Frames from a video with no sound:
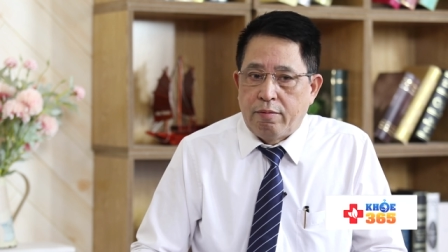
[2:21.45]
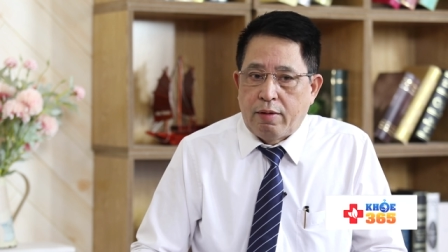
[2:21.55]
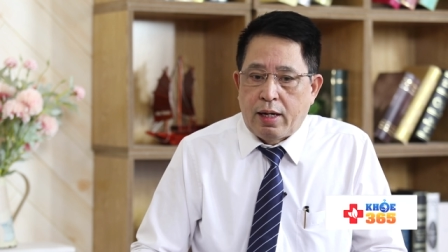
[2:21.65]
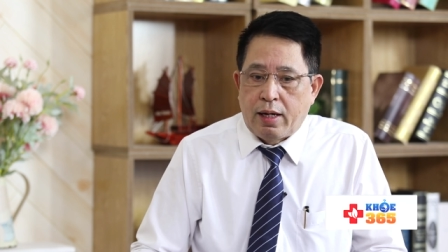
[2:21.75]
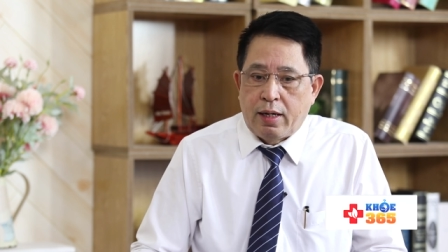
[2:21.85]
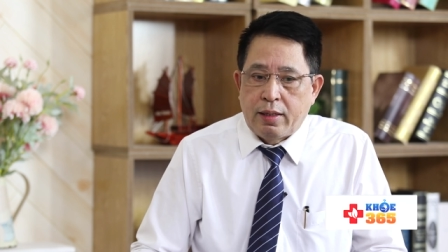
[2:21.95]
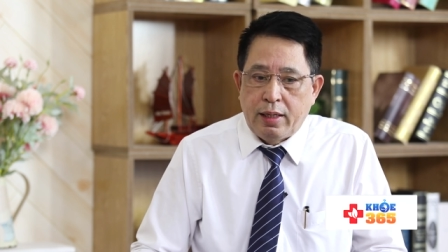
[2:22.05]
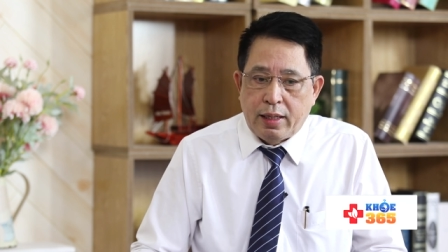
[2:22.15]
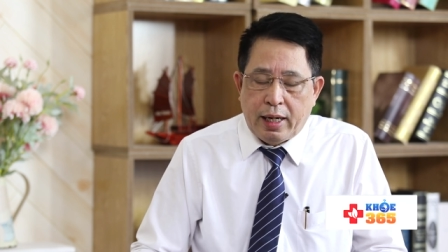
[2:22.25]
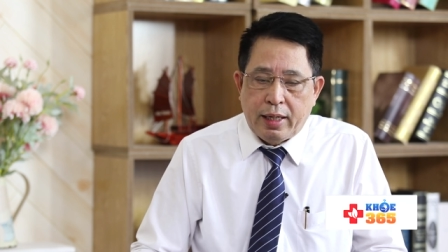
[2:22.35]
Và
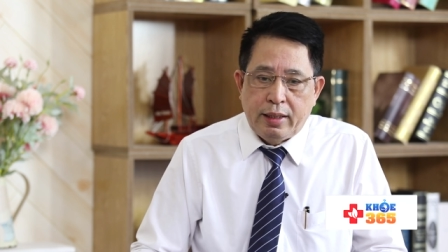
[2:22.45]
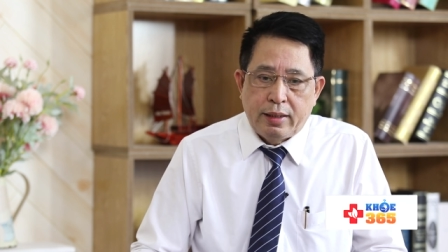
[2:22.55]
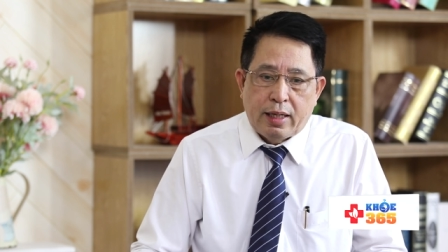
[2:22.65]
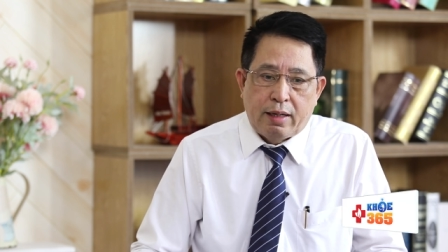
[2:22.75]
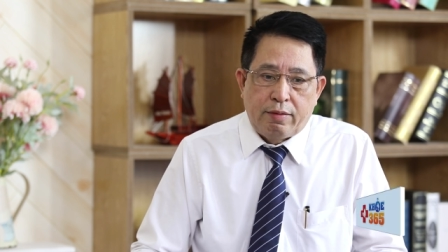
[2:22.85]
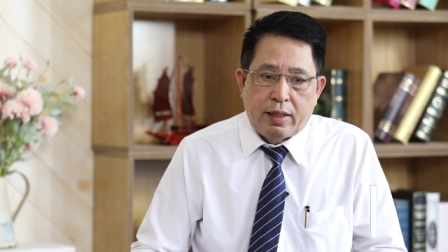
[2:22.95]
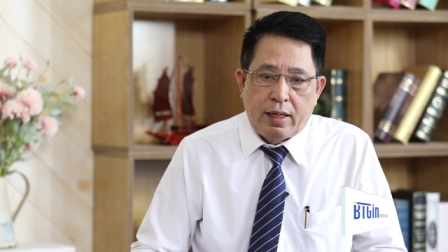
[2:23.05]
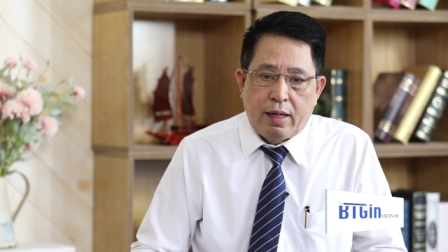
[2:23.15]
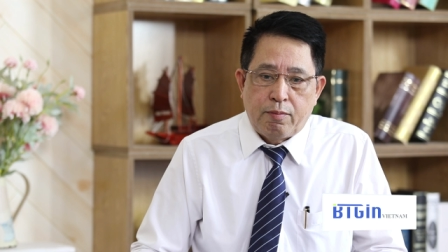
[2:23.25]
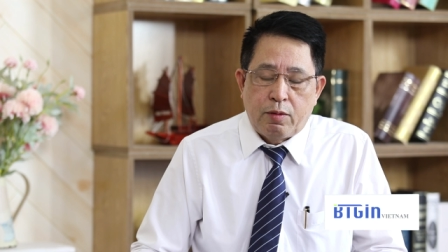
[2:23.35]
hiện nay tại
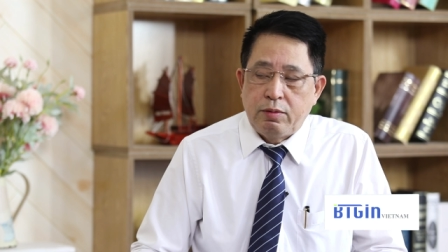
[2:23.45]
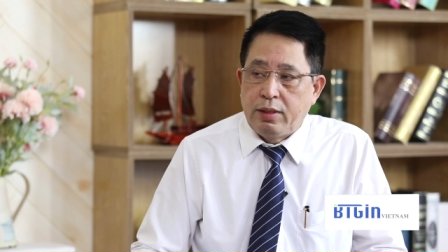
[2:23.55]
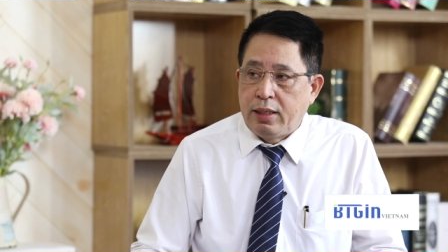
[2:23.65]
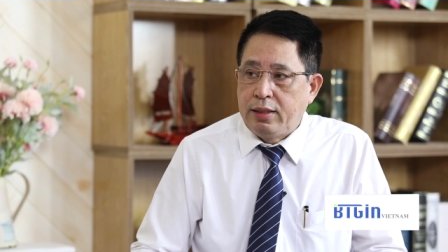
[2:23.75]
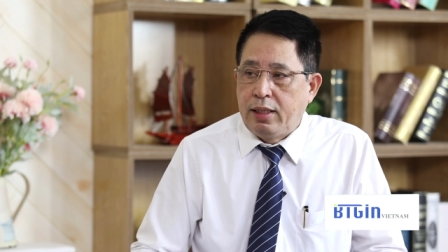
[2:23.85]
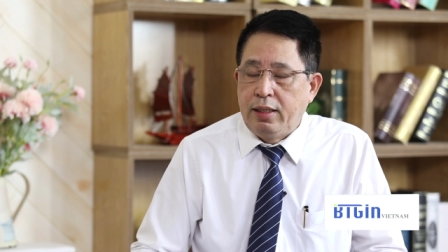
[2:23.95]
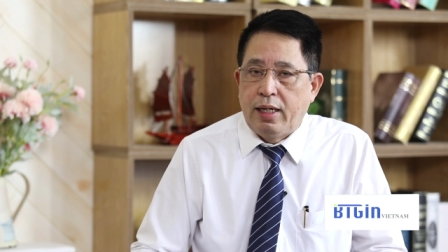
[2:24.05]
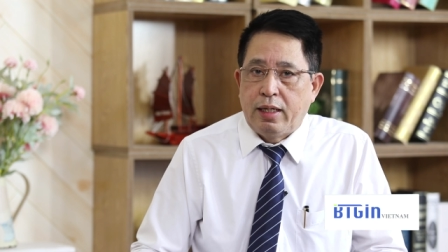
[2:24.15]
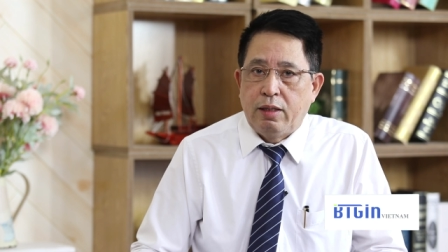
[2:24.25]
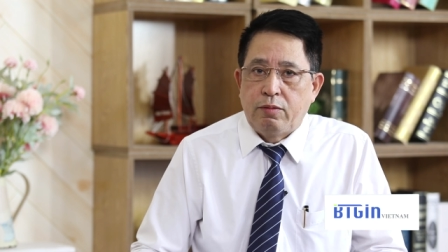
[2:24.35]
Việt Nam cũng như thế giới
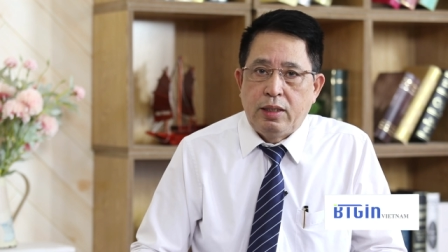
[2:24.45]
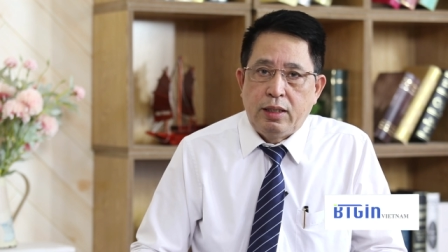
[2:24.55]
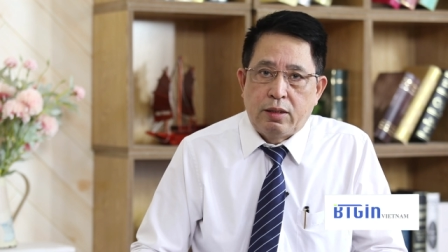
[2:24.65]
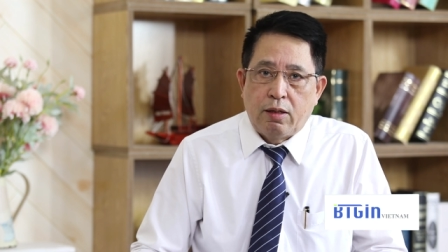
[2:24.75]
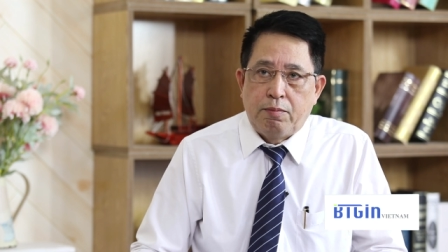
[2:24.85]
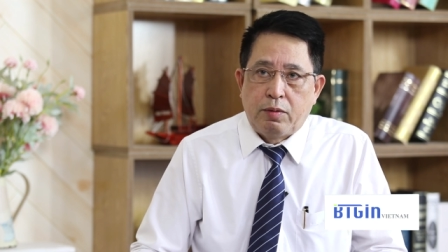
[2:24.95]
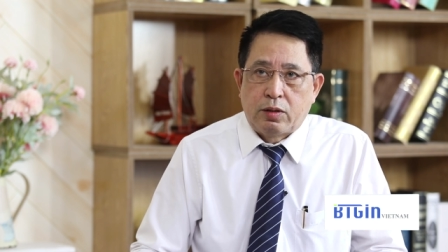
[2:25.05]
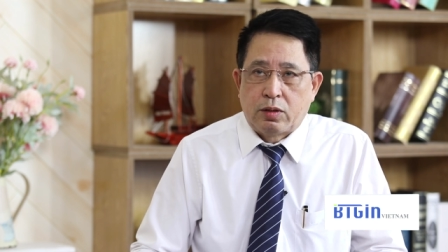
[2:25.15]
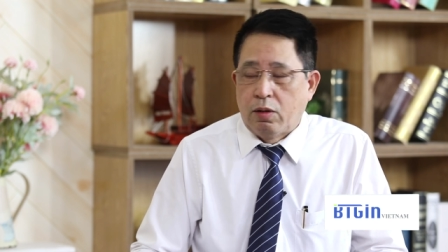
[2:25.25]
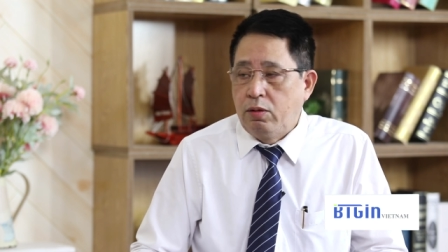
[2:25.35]
đã điều trị cho
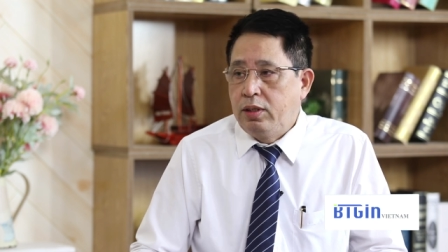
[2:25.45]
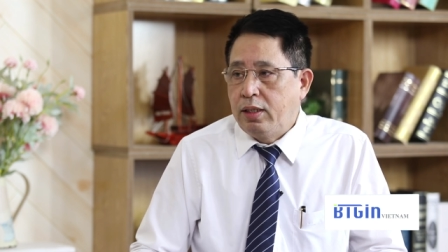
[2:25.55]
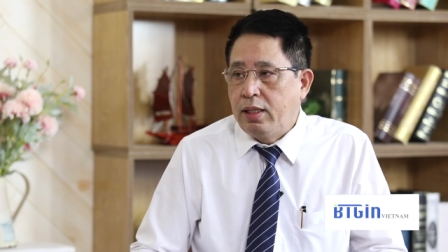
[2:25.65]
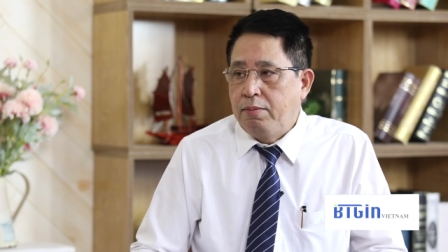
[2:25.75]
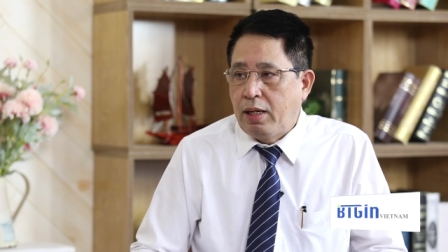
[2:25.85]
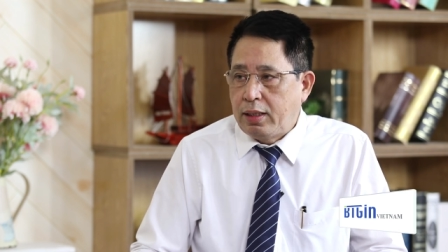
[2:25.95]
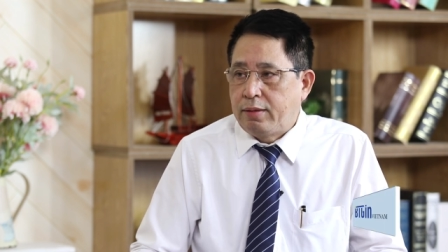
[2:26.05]
một số những cái bệnh